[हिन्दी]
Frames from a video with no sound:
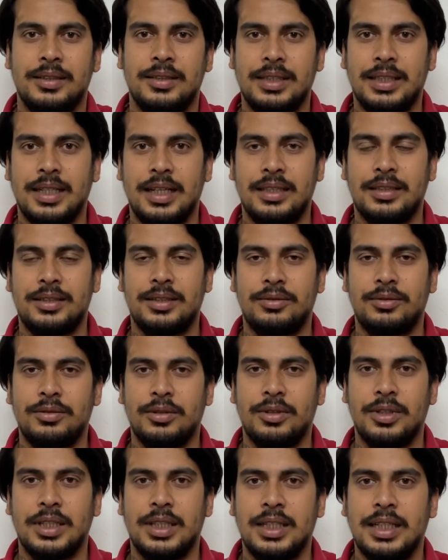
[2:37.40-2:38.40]
यहाँ से
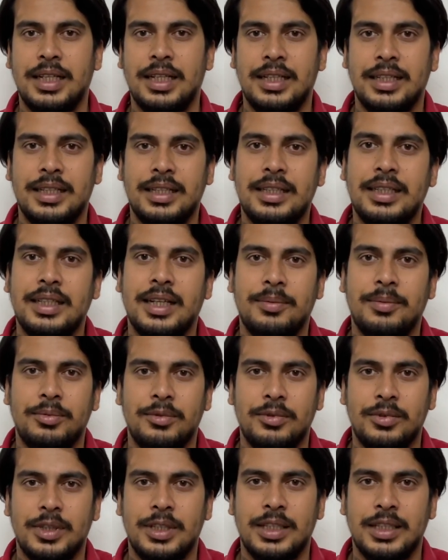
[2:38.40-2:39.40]
कॉल गया है कि आप
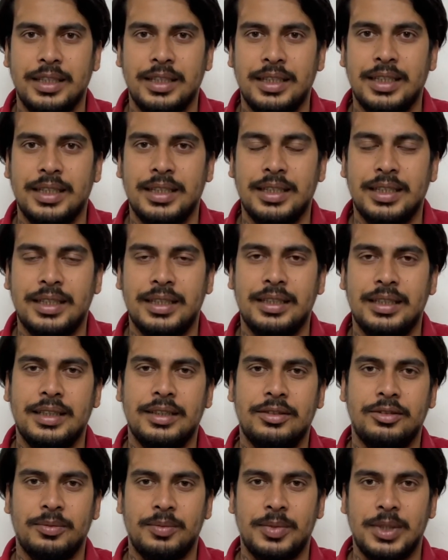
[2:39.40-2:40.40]
लोग रेडी रहने के
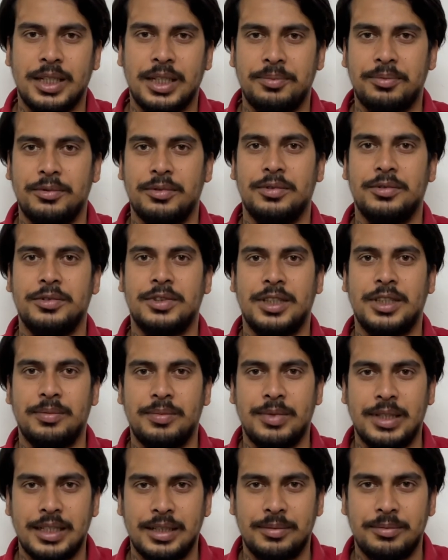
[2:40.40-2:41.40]
लिए तो मैं आपको उसके
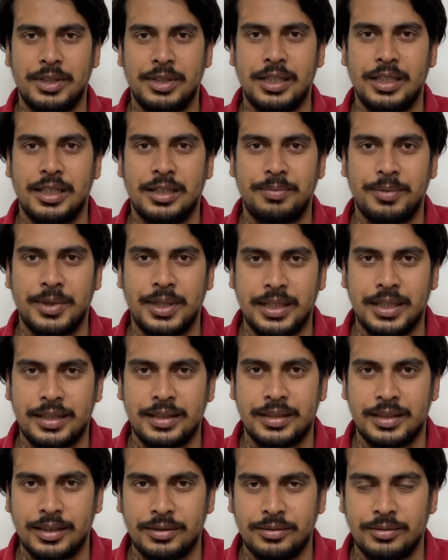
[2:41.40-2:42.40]
बारे में अपडेट
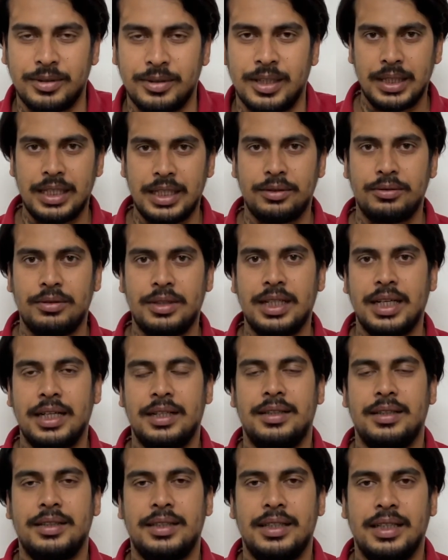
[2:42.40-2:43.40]
दे दूंगा मेरे को क्या
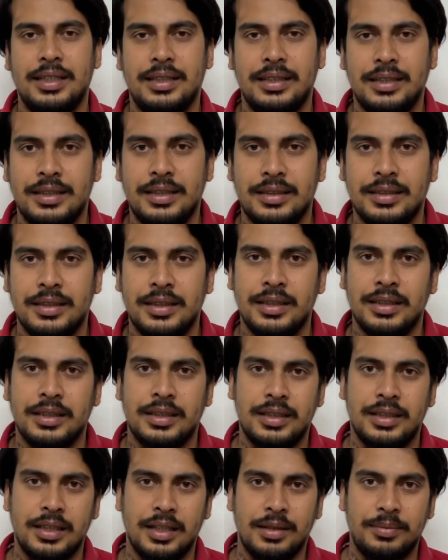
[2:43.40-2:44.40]
लगता है ना
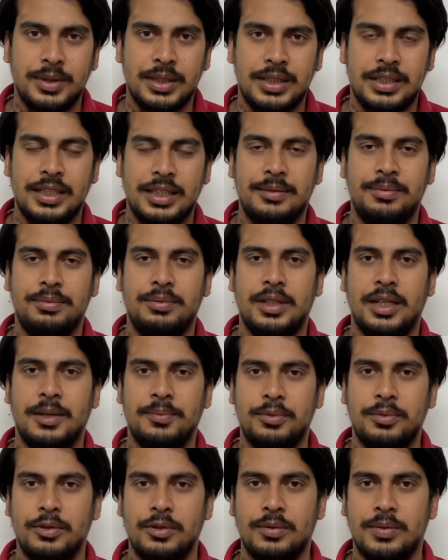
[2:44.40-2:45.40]
कि अभी सिर्फ
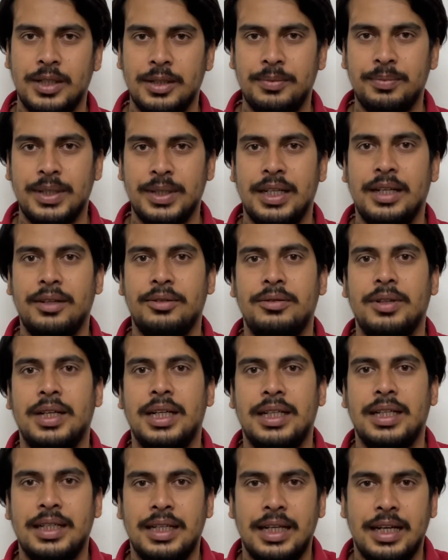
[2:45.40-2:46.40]
अप्रूवल मिला हुआ
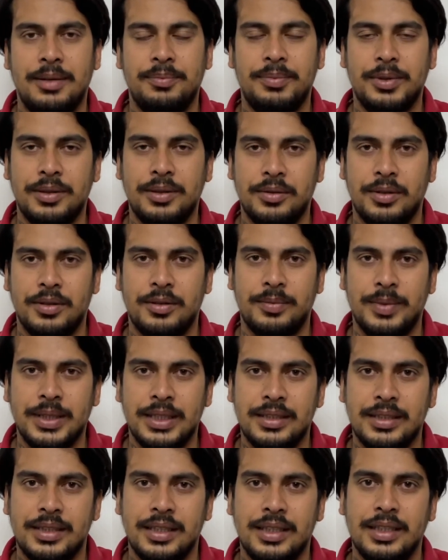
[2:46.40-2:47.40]
है यहाँ पे
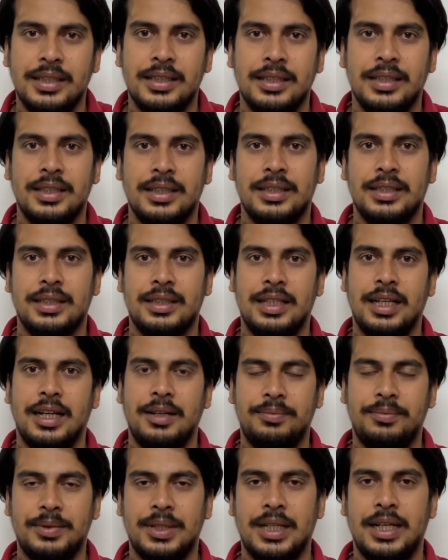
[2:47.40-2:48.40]
गवर्नमेंट से कि
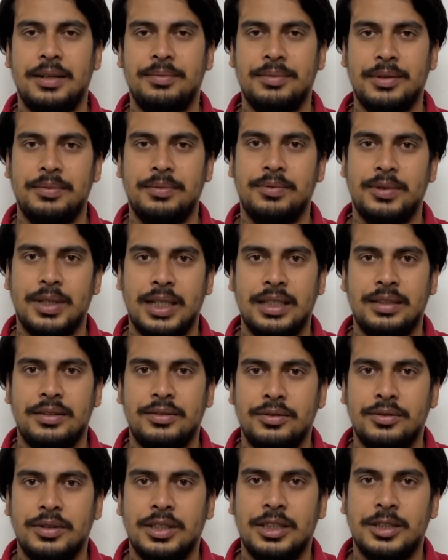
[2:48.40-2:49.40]
आप यहाँ पे फ्लाइट
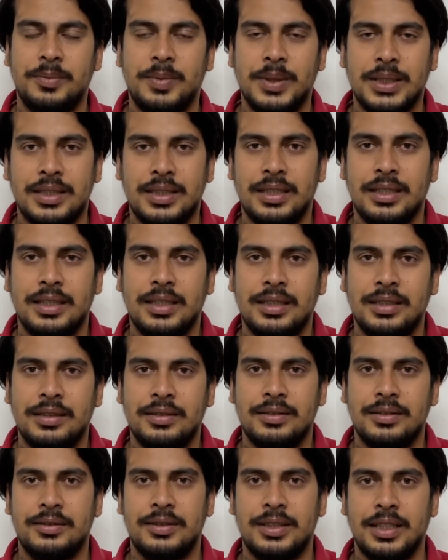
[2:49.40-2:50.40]
जो स्पेशल है
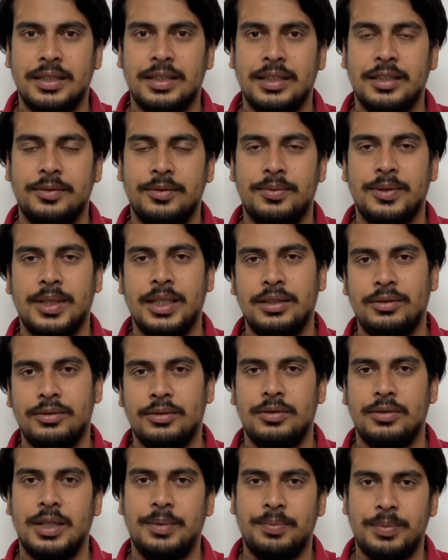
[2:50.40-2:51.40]
चार्टर्ड फ्लाइट
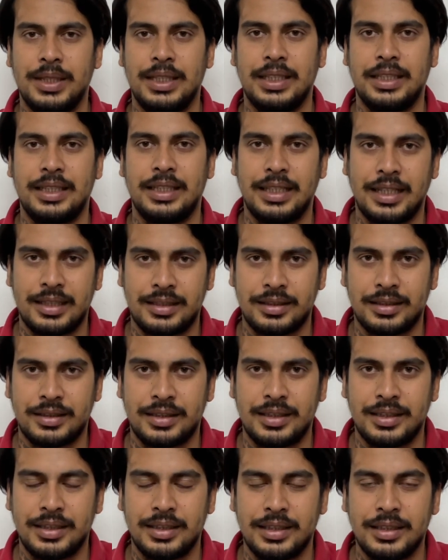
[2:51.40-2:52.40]
वो आप लेके आ
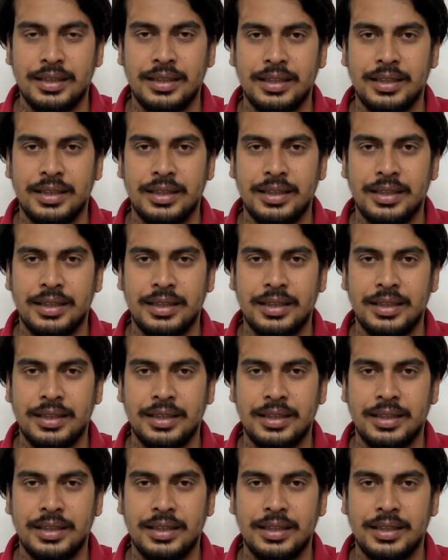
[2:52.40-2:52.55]
सकते हैं